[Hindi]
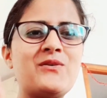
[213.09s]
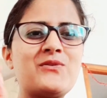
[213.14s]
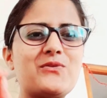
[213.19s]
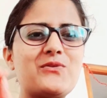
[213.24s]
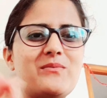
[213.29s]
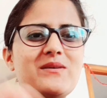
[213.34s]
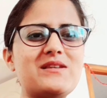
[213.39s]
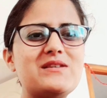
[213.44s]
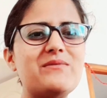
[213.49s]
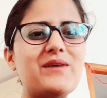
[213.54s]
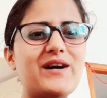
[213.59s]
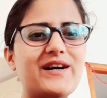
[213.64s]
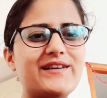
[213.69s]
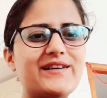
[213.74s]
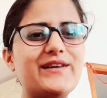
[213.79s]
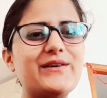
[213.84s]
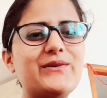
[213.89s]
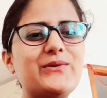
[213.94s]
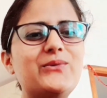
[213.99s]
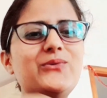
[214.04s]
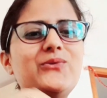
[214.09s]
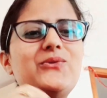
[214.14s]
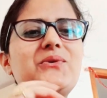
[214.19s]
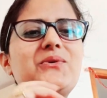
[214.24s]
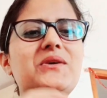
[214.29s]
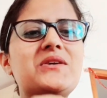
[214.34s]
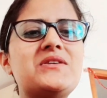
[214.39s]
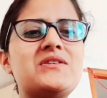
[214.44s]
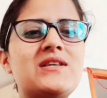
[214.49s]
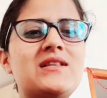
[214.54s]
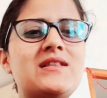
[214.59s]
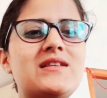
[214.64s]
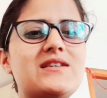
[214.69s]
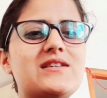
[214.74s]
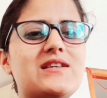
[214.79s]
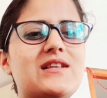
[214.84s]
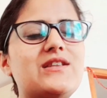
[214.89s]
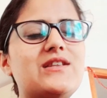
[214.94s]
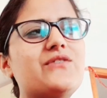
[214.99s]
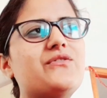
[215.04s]
तो मैं जब आटा गूंधती हूँ ना जल्दी
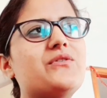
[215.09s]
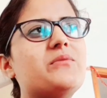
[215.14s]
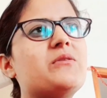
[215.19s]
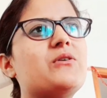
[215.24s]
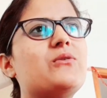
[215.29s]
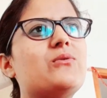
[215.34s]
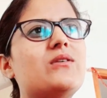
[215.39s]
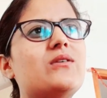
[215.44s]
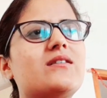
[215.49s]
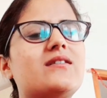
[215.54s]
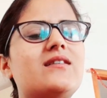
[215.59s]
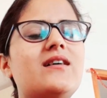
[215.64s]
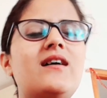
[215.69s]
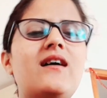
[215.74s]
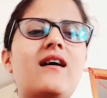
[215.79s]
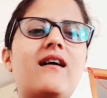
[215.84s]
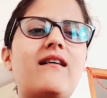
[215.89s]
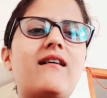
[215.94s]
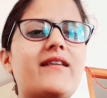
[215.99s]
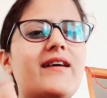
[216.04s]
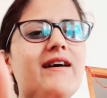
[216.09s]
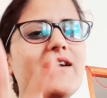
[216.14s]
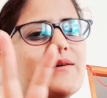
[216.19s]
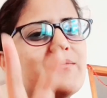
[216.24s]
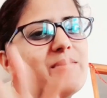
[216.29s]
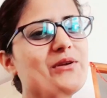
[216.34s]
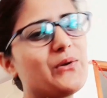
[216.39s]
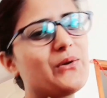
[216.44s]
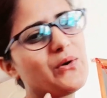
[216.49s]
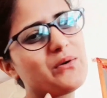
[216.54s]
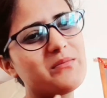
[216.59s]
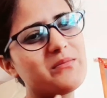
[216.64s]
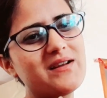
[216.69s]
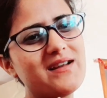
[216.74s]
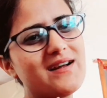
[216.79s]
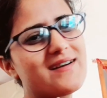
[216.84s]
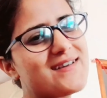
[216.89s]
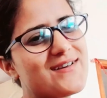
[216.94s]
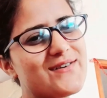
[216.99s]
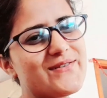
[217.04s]
जल्दी फिर मेरे को लगता अरे यार अभी नॉर्मल
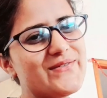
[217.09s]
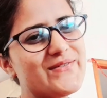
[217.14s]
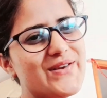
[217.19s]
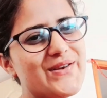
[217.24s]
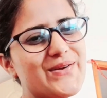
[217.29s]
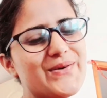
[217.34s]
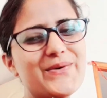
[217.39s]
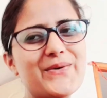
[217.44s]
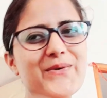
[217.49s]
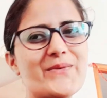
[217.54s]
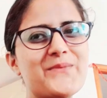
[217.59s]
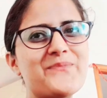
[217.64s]
आटा गून लो